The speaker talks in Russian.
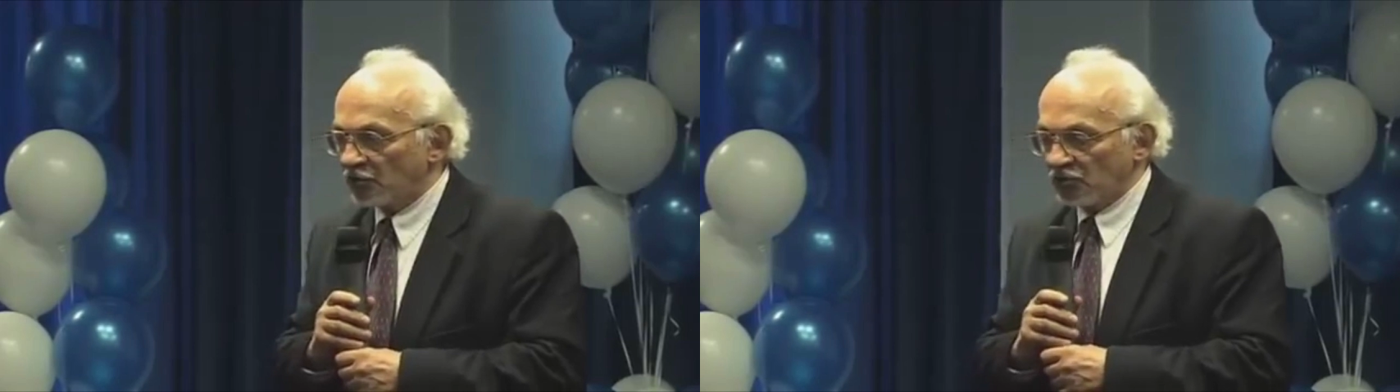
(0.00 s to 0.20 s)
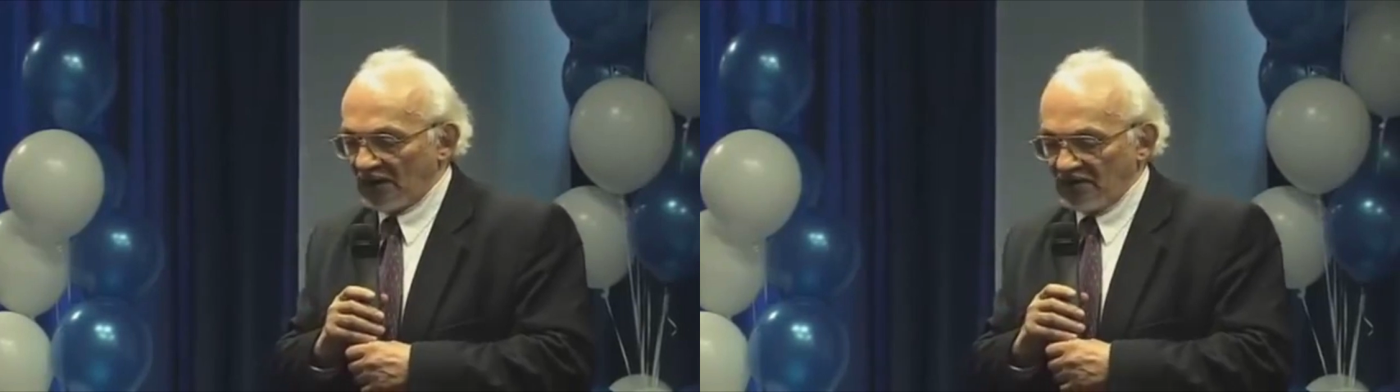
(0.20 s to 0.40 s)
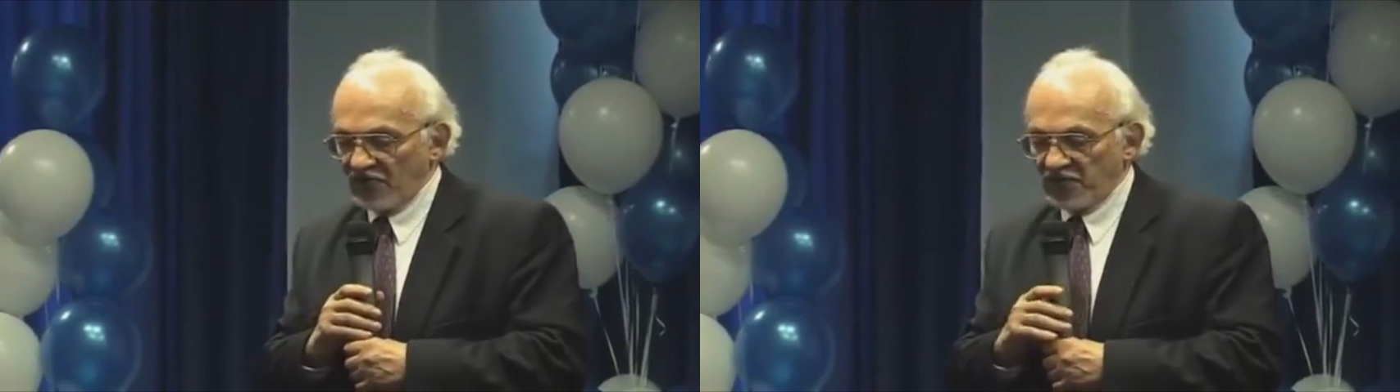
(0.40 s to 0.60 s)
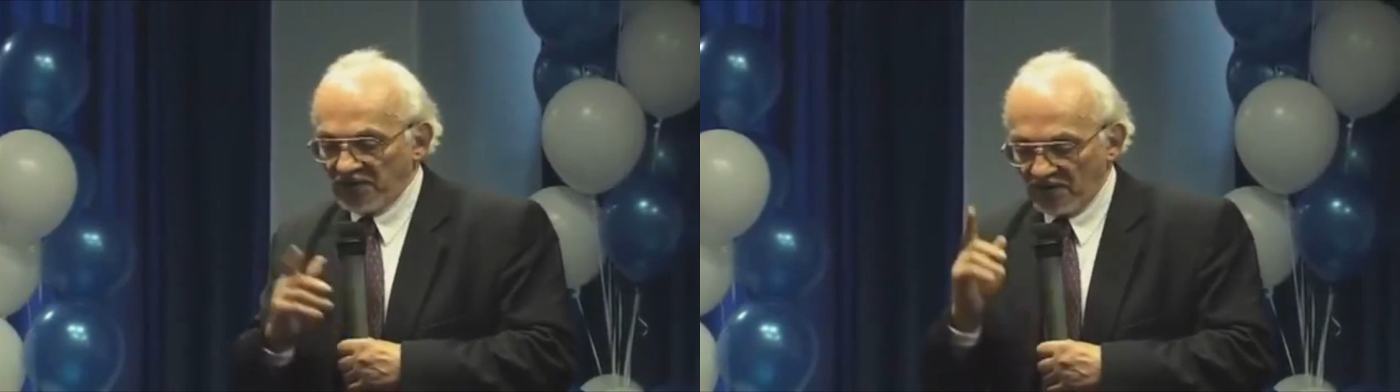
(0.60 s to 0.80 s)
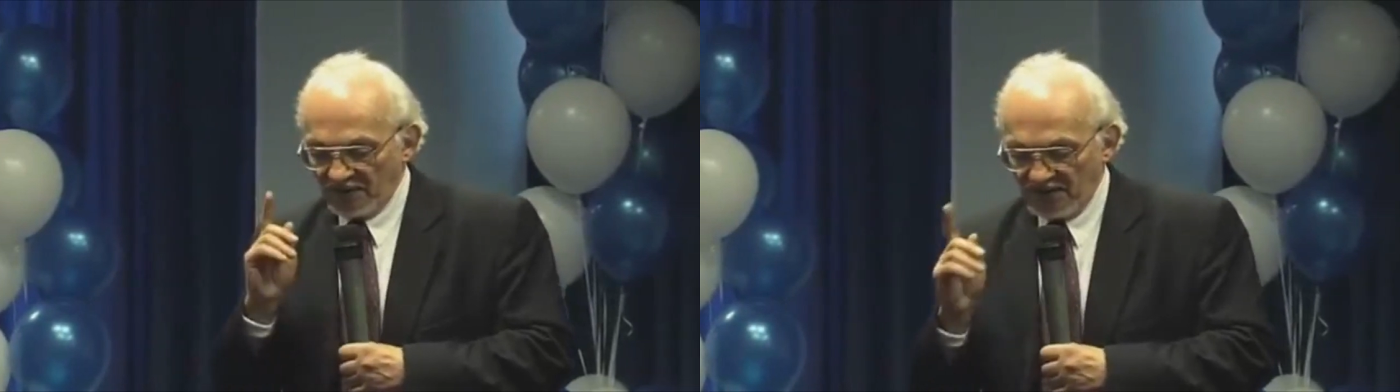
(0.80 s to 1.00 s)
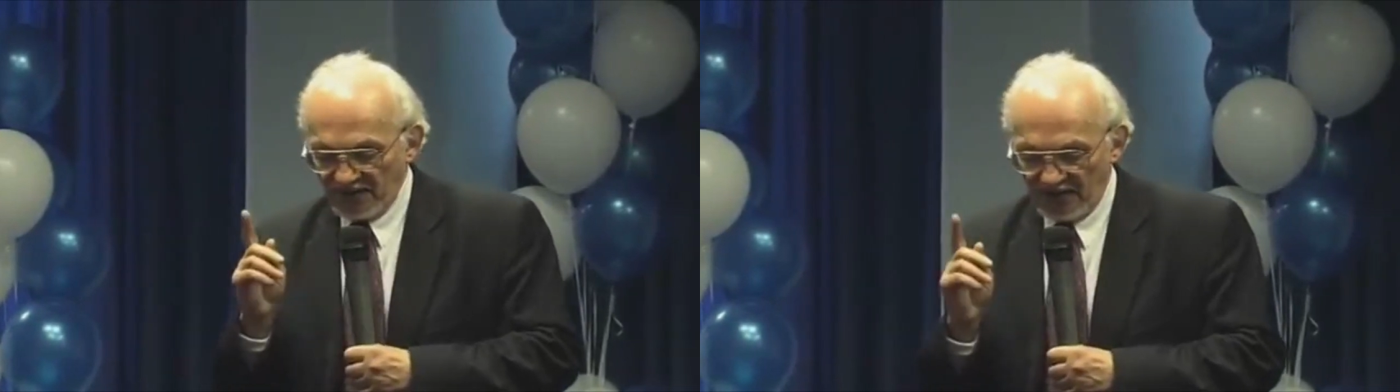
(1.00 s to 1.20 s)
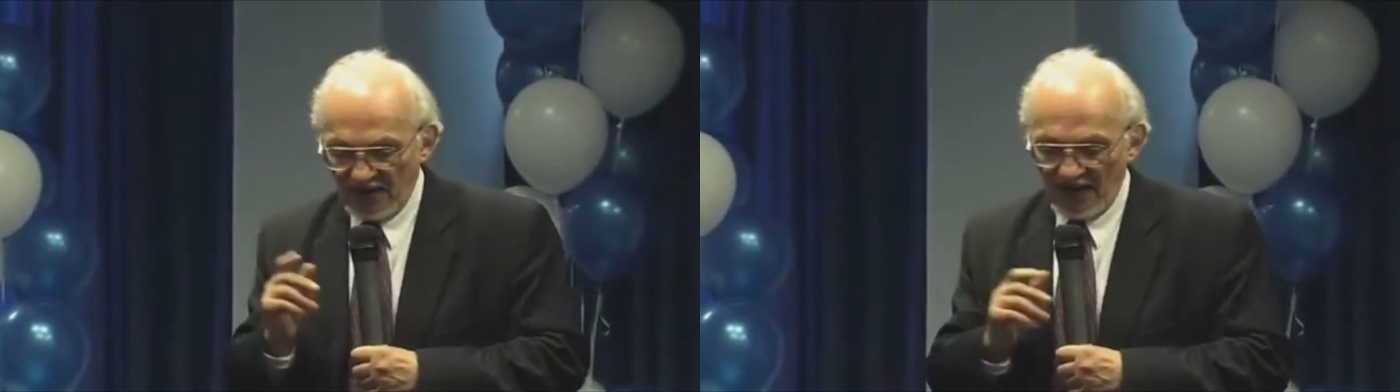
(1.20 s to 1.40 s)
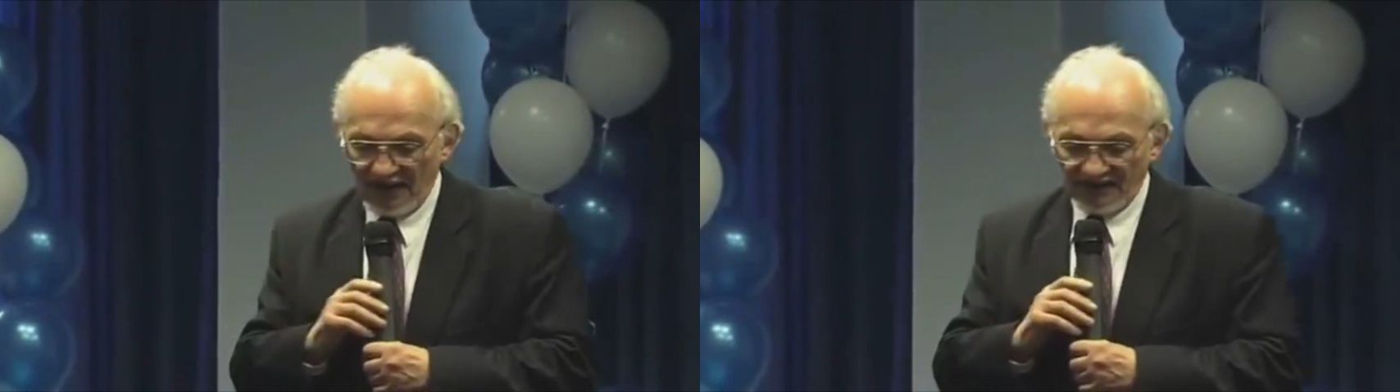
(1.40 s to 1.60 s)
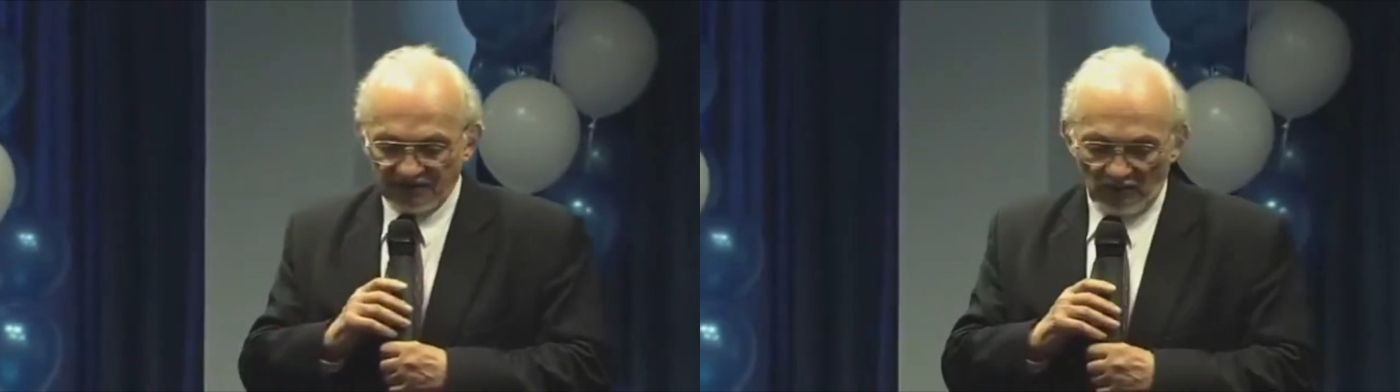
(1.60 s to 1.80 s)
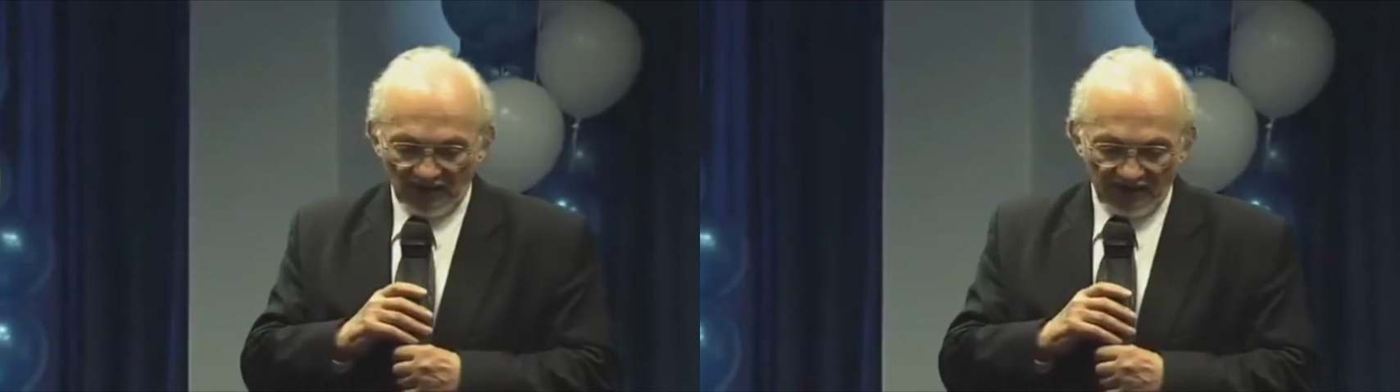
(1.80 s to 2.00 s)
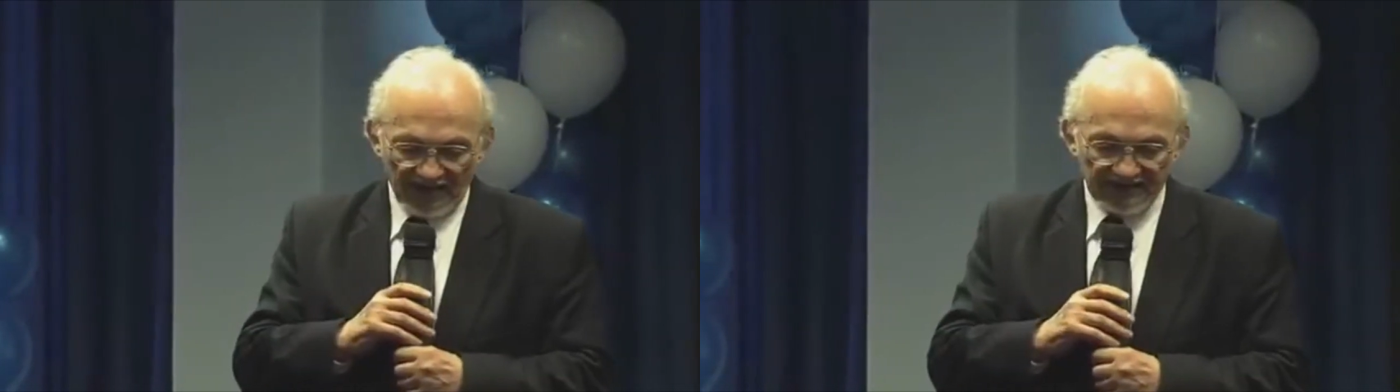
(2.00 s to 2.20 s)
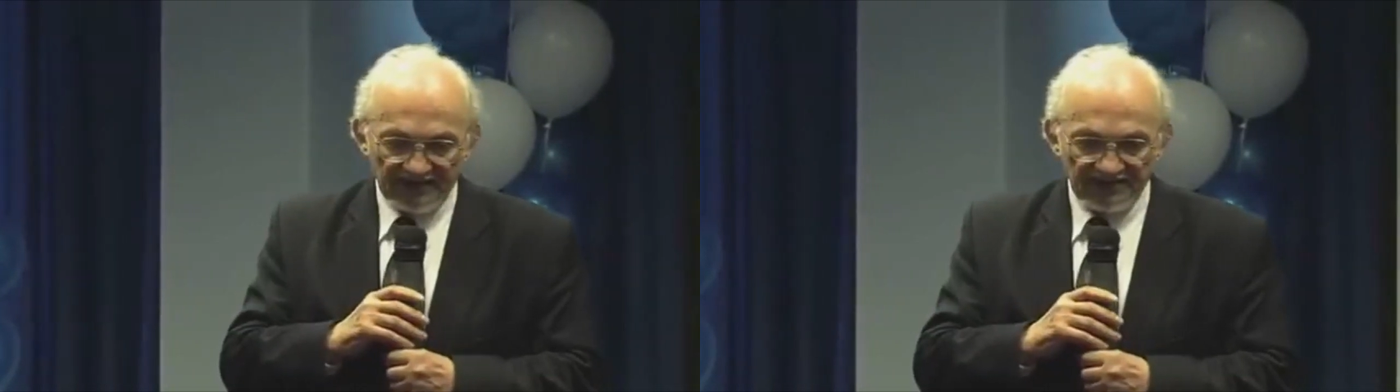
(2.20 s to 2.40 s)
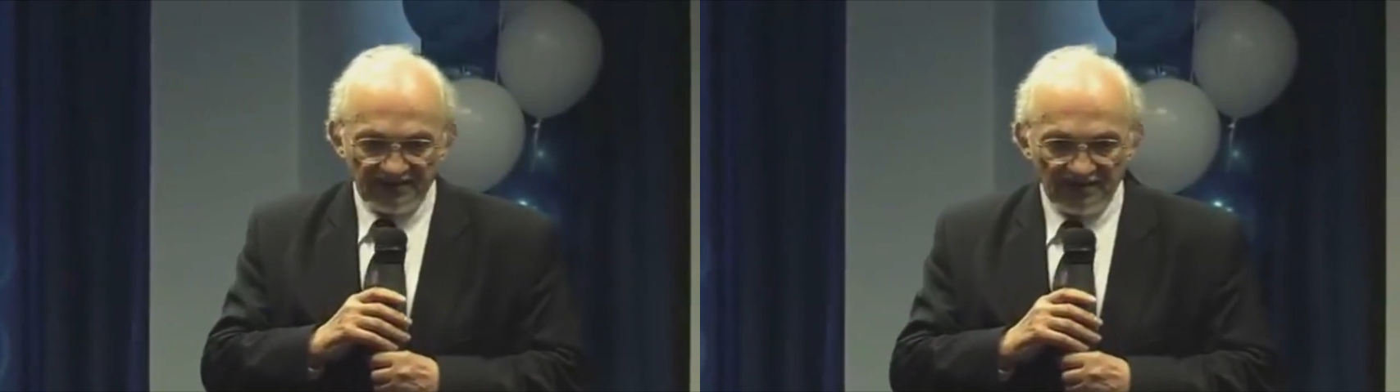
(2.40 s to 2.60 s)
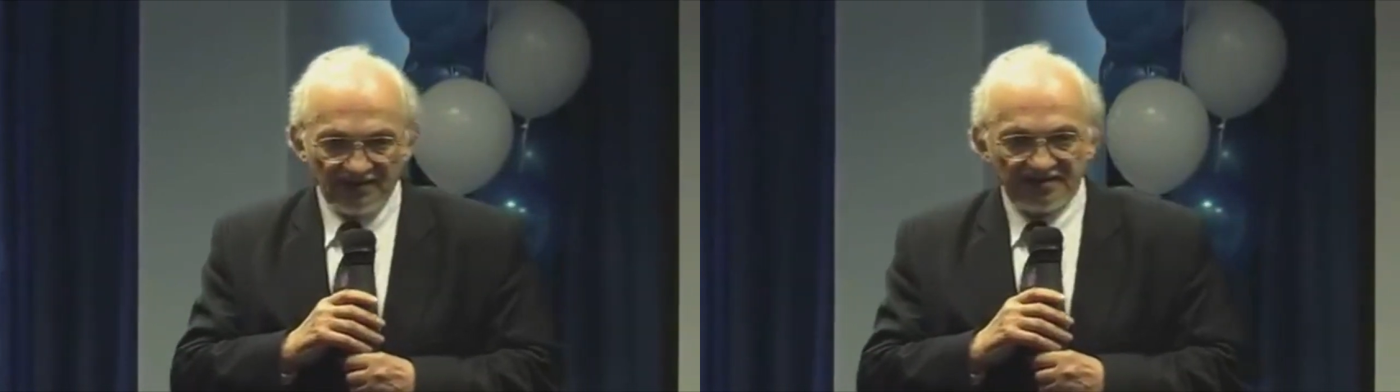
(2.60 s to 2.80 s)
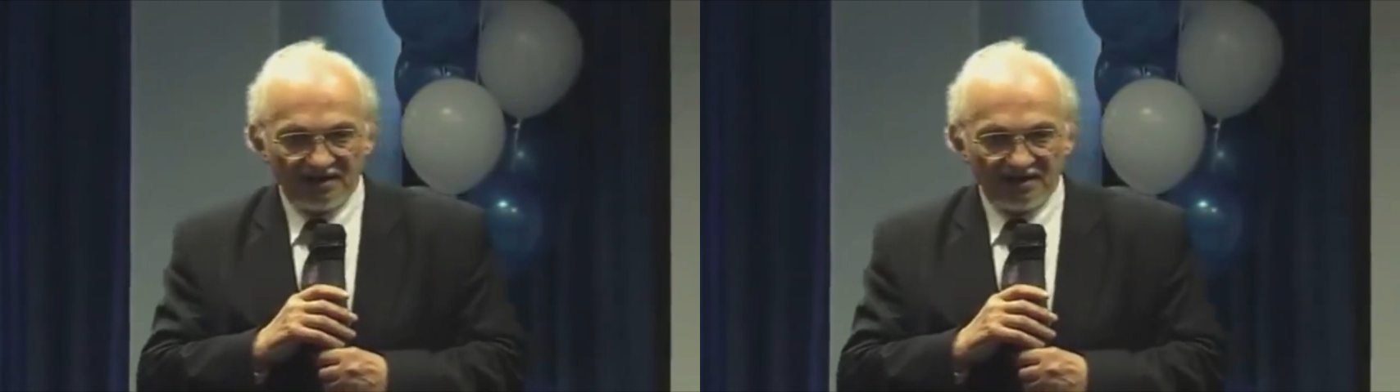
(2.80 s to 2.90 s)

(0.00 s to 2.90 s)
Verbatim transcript: что они впервые смогли это сделать